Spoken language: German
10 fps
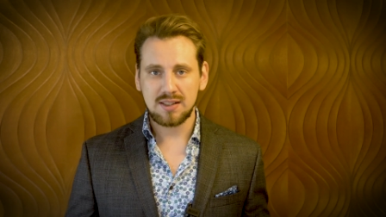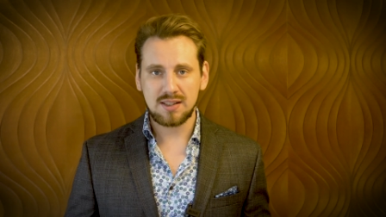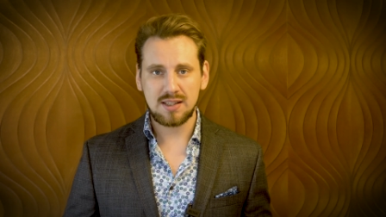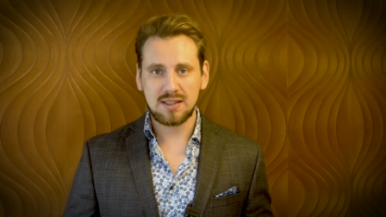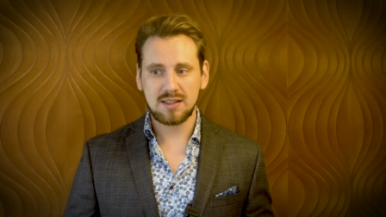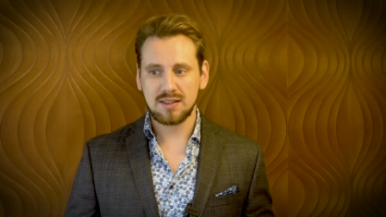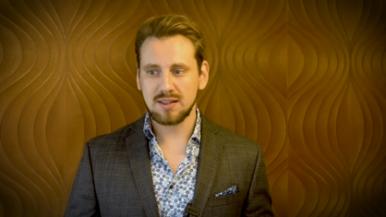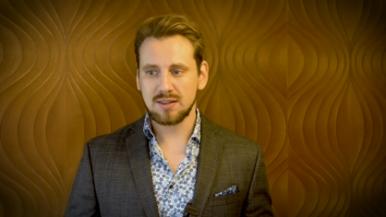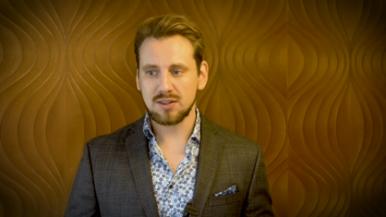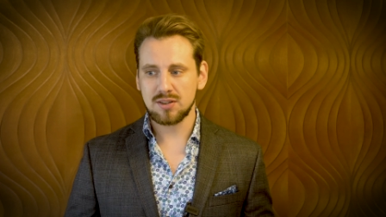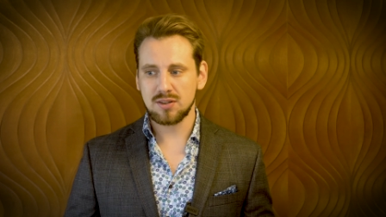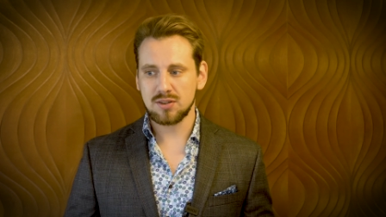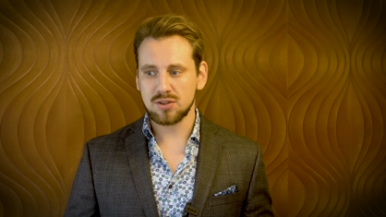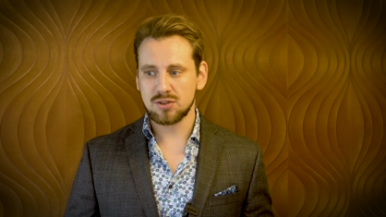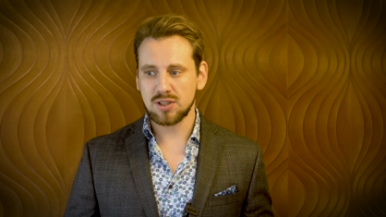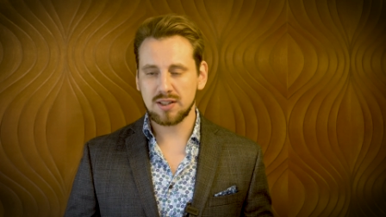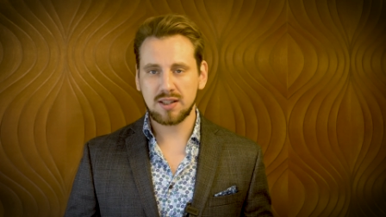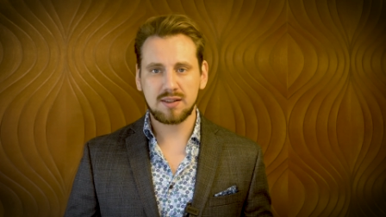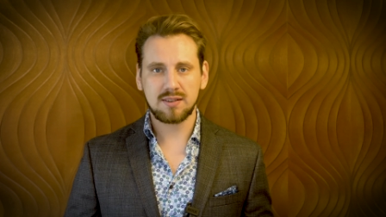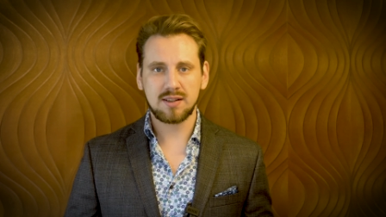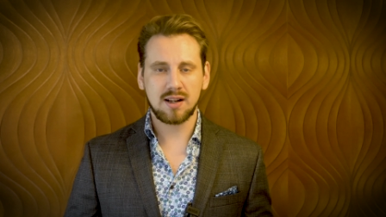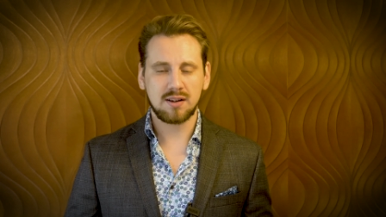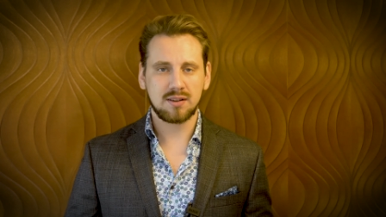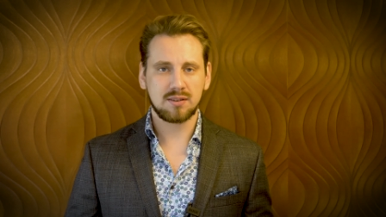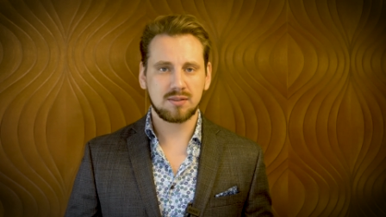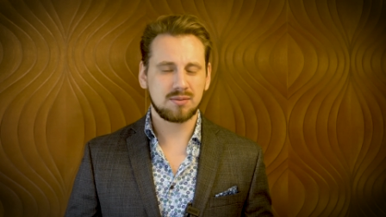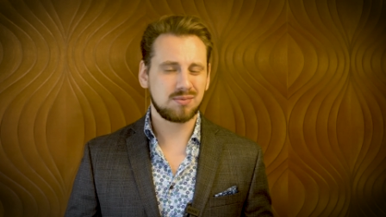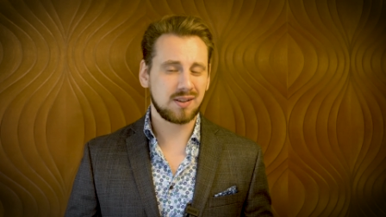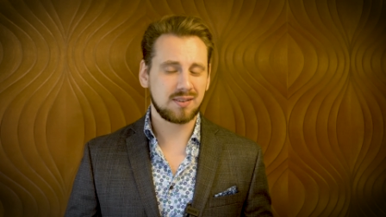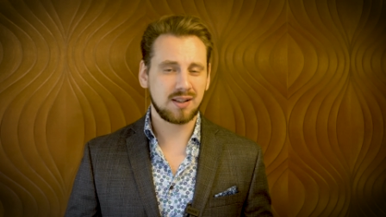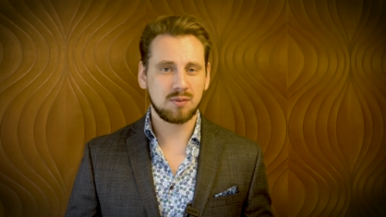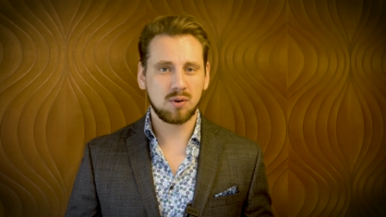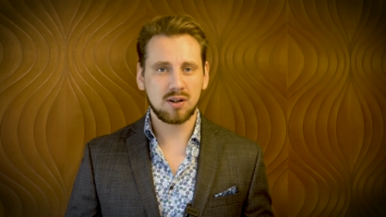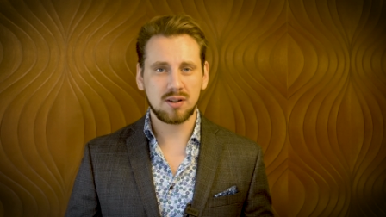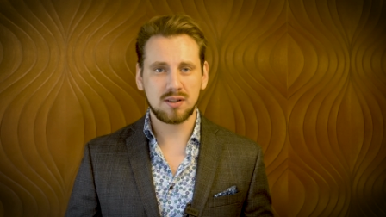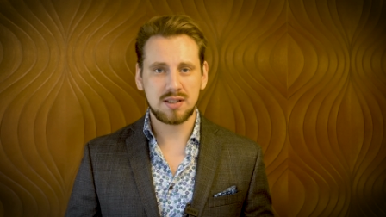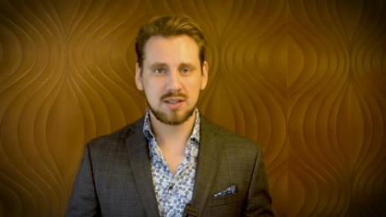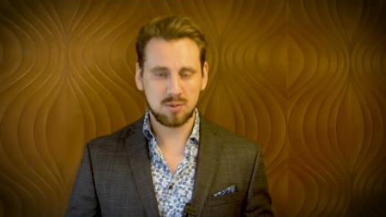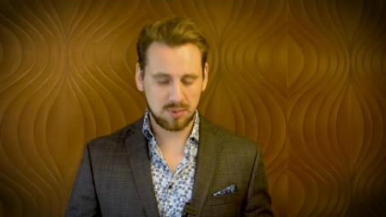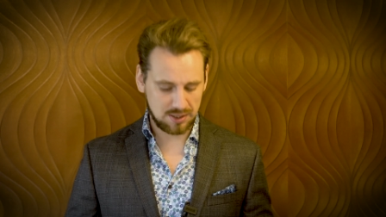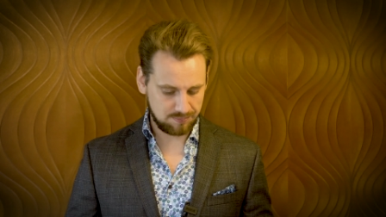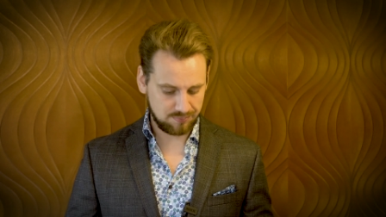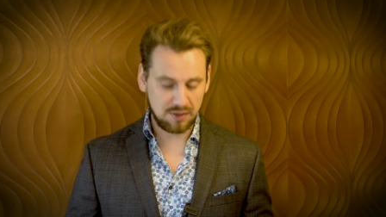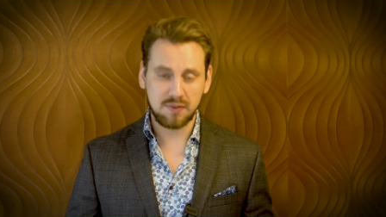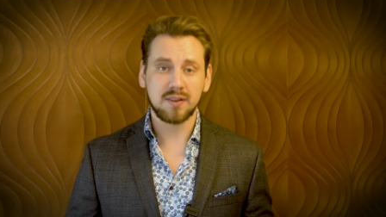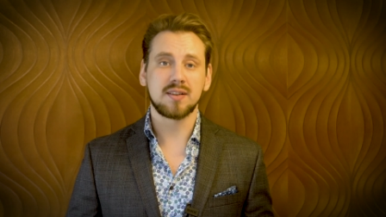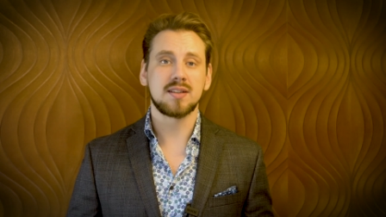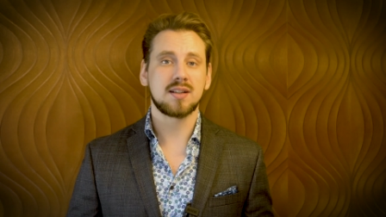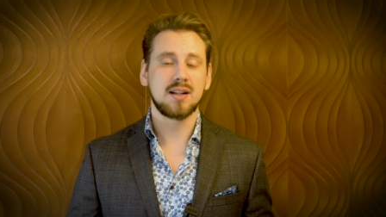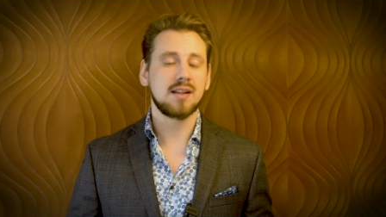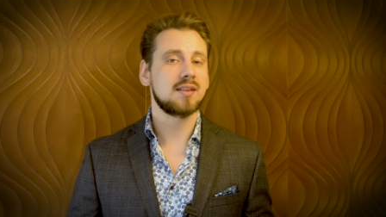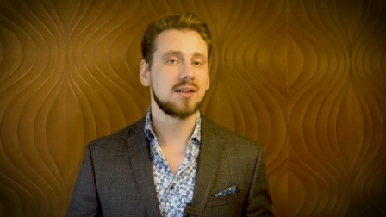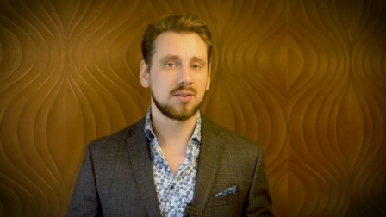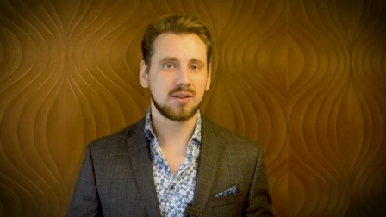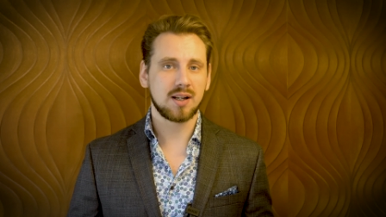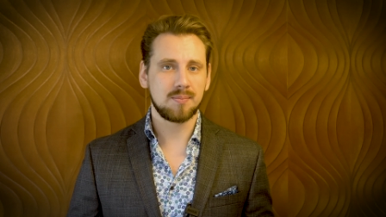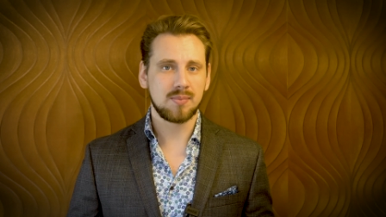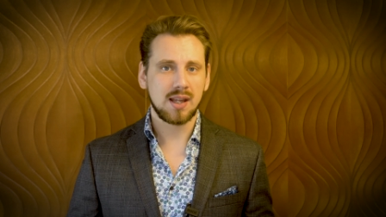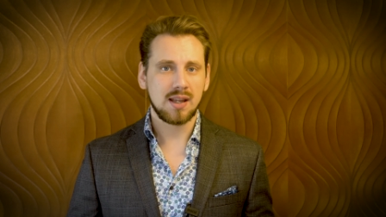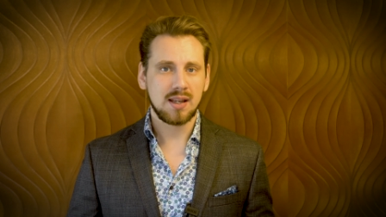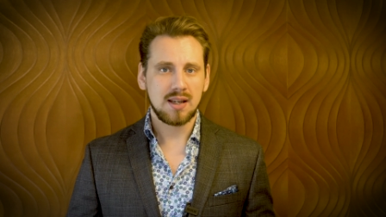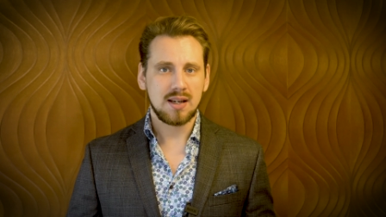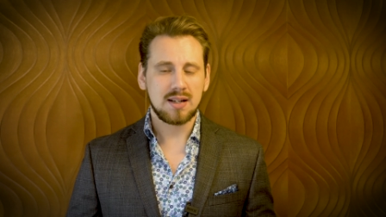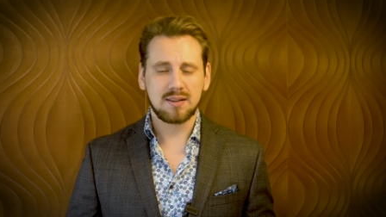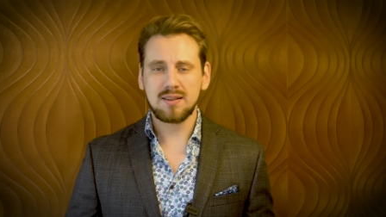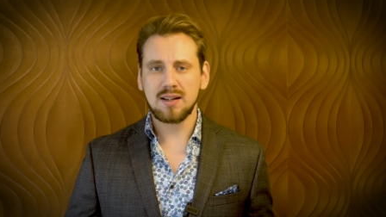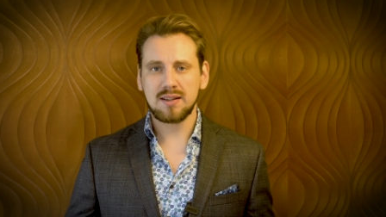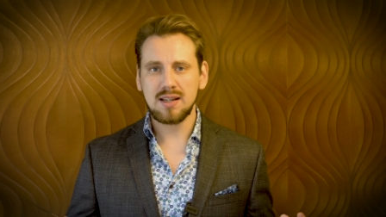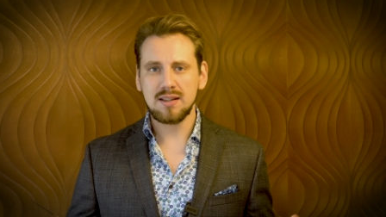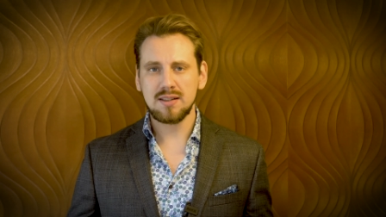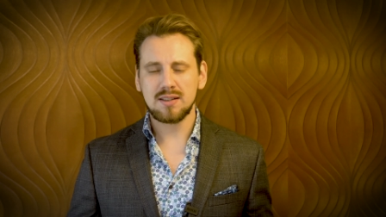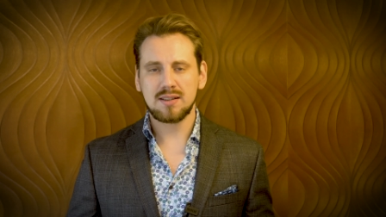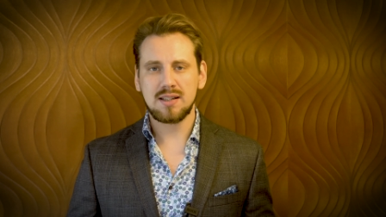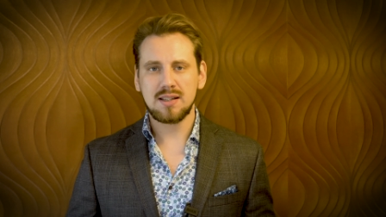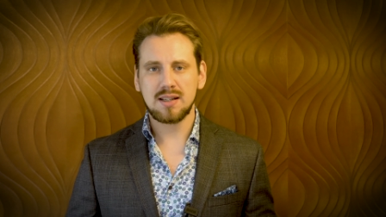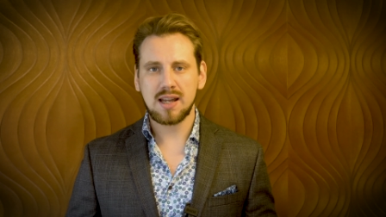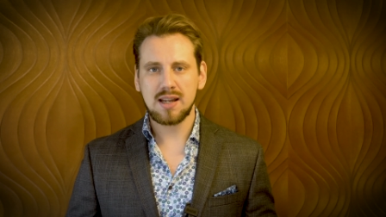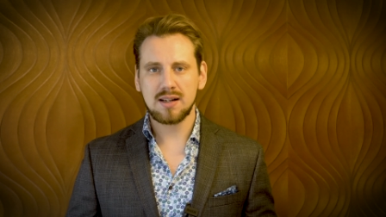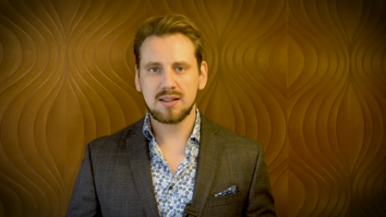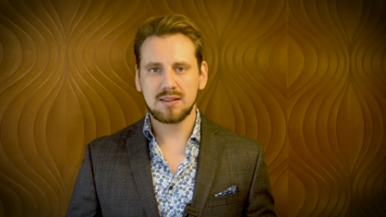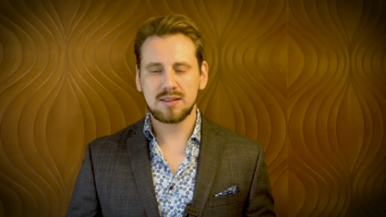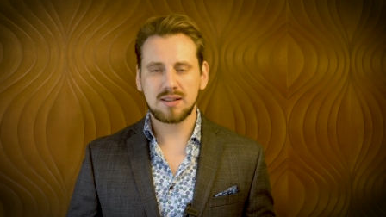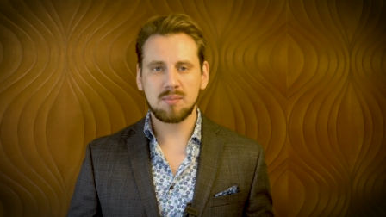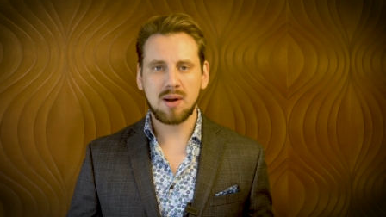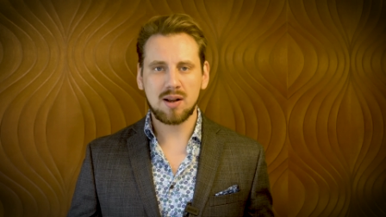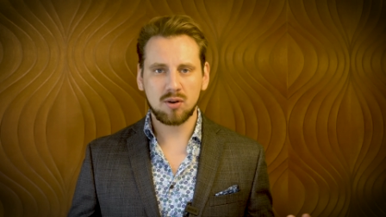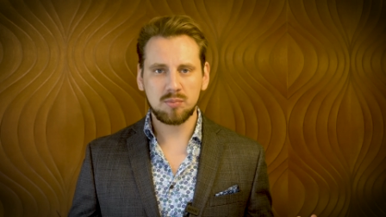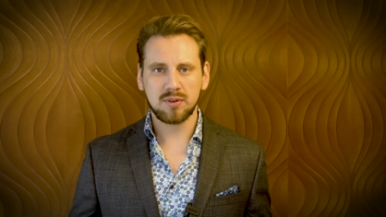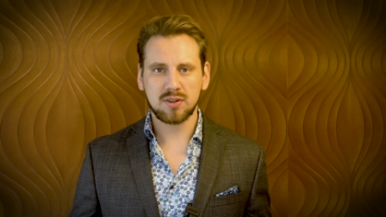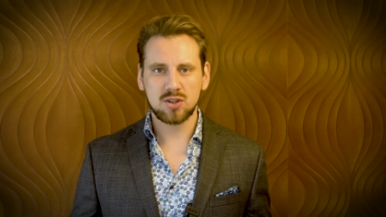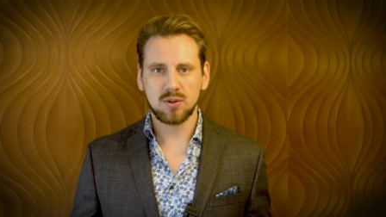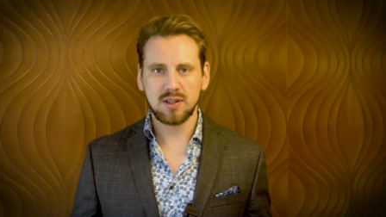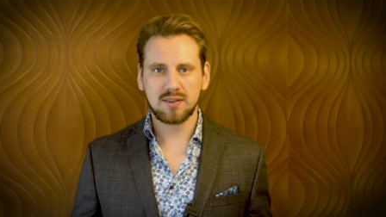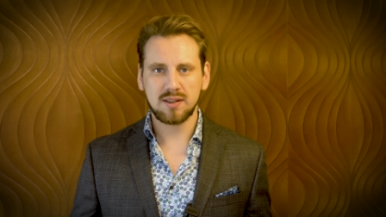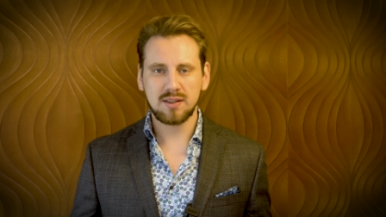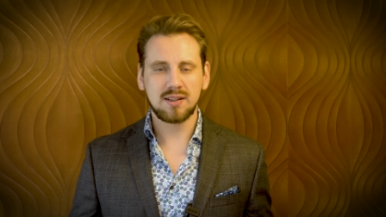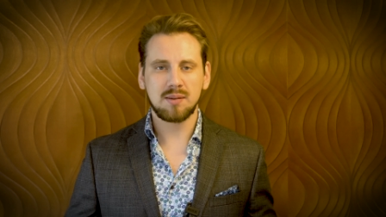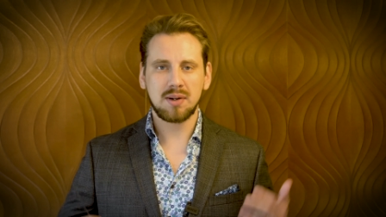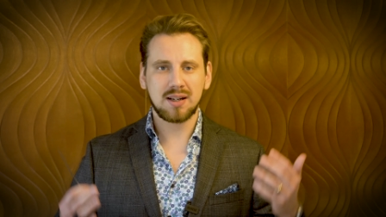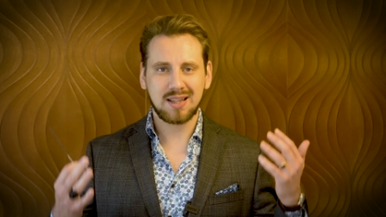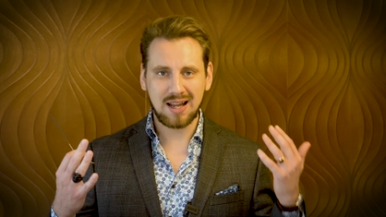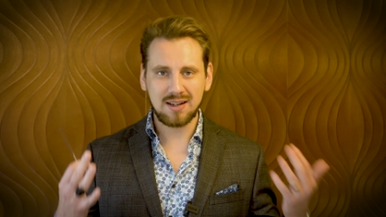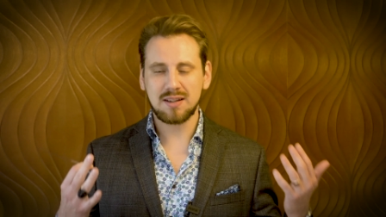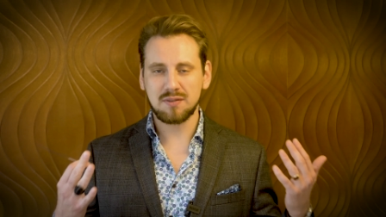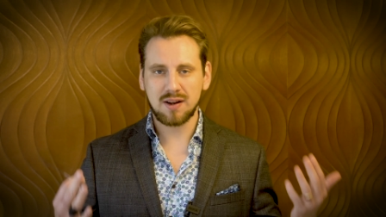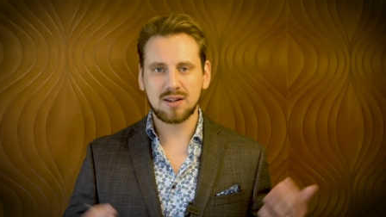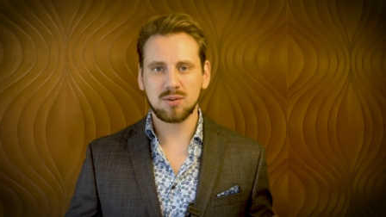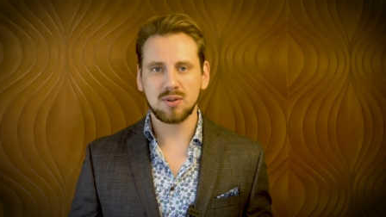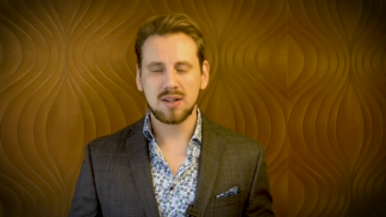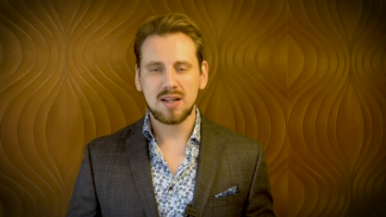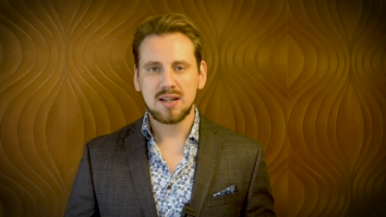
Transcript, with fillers: die äh, stand jetzt nach äh, fast einer Woche nicht über 40 Klicks hinauskam. Das sind dann Dinge, die eher dem Algorithmus geschuldet sind, denn man kann de facto